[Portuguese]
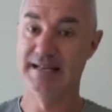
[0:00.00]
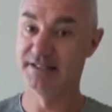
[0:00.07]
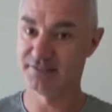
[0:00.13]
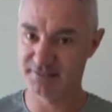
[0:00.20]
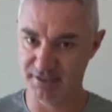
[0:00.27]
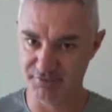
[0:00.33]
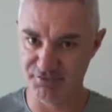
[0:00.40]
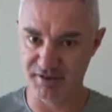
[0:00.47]

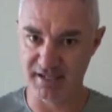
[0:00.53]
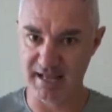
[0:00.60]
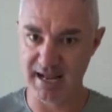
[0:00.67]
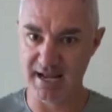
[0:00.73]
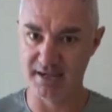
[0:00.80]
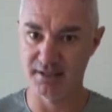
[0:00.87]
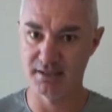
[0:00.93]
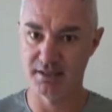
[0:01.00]
Sem
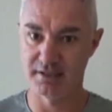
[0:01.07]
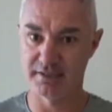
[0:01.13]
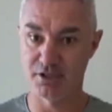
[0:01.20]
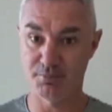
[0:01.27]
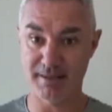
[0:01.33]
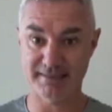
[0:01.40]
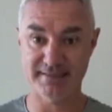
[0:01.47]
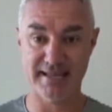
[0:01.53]
falar
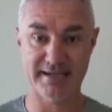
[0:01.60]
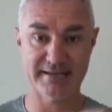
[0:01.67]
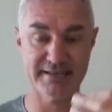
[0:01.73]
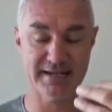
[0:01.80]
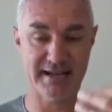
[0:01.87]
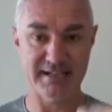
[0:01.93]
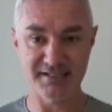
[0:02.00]
que uma técnica